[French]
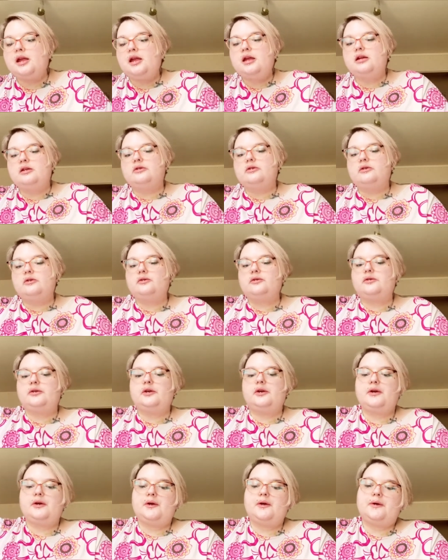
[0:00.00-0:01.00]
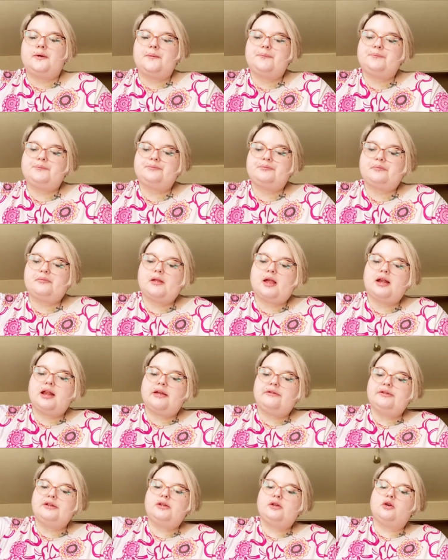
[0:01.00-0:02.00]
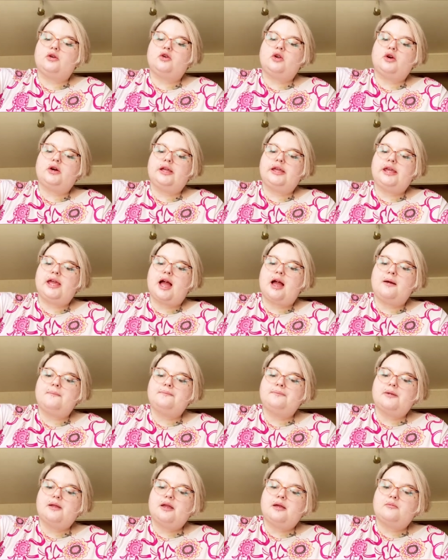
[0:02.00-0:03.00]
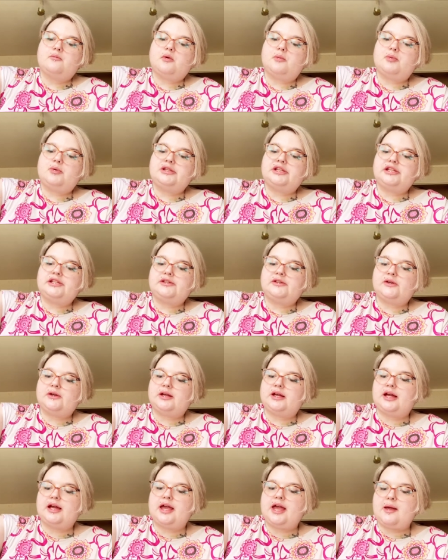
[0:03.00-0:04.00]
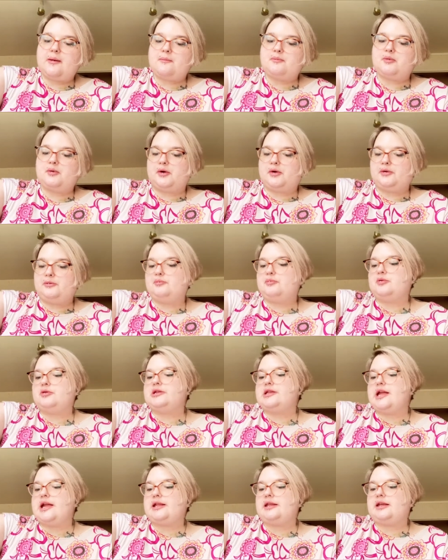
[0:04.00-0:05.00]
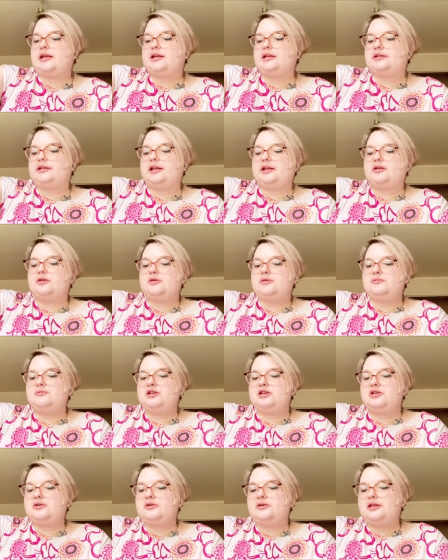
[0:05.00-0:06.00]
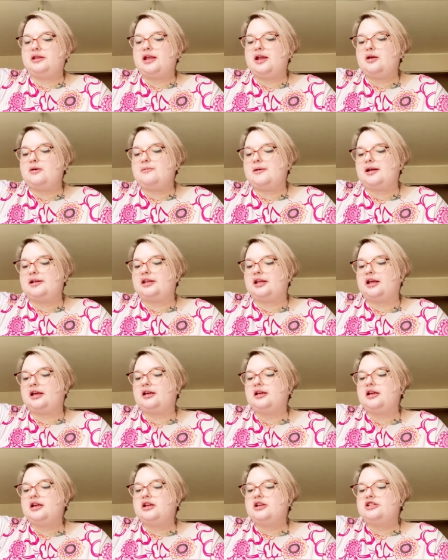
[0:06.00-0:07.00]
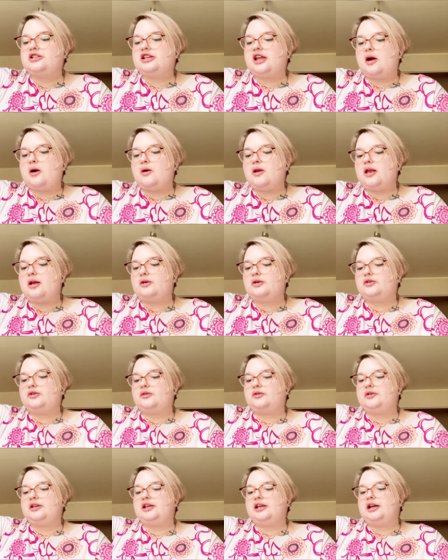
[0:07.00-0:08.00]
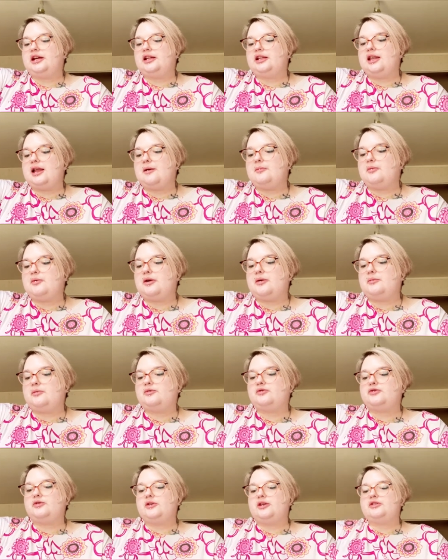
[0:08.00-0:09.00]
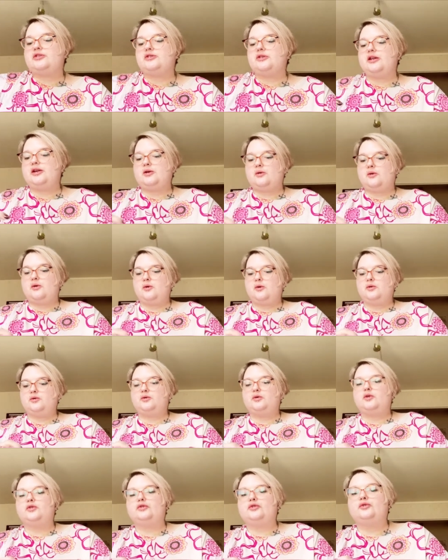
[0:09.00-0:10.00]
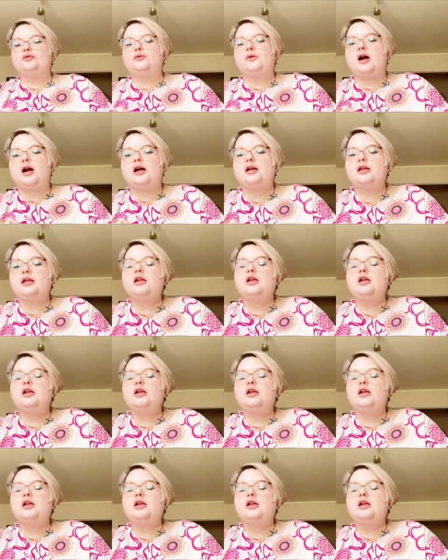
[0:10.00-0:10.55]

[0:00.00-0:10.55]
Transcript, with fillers: Donc euh, la vie de Gloria, mon petit secret pour une peau nette et un teint lumineux dès le matin. Ciao les cotons qui irritent la peau et bonjour les jolis cocons de soie.